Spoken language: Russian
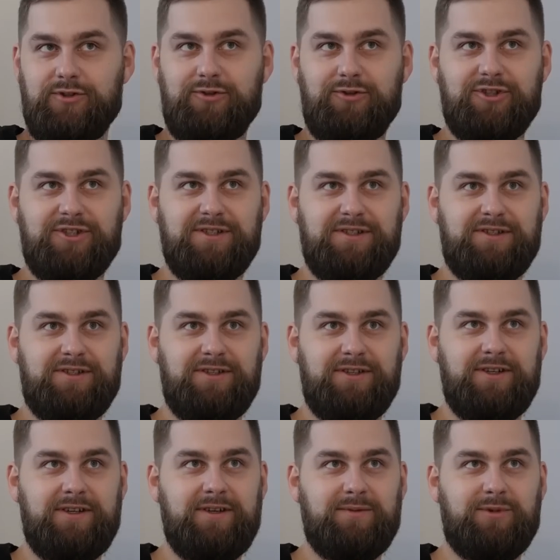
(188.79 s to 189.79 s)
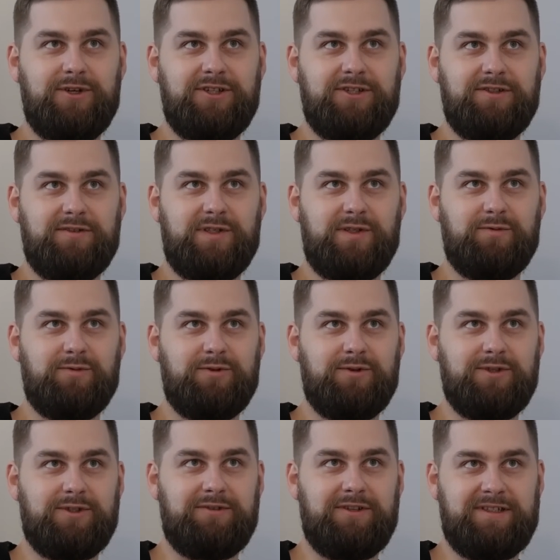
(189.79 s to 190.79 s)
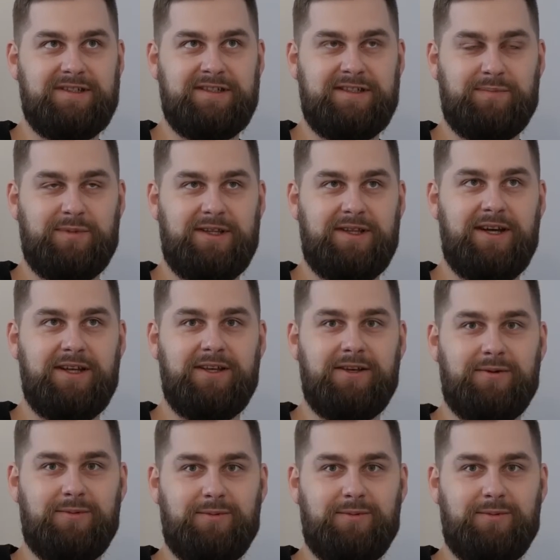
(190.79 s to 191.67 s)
Сложности, э, прежде всего, связаны с питанием.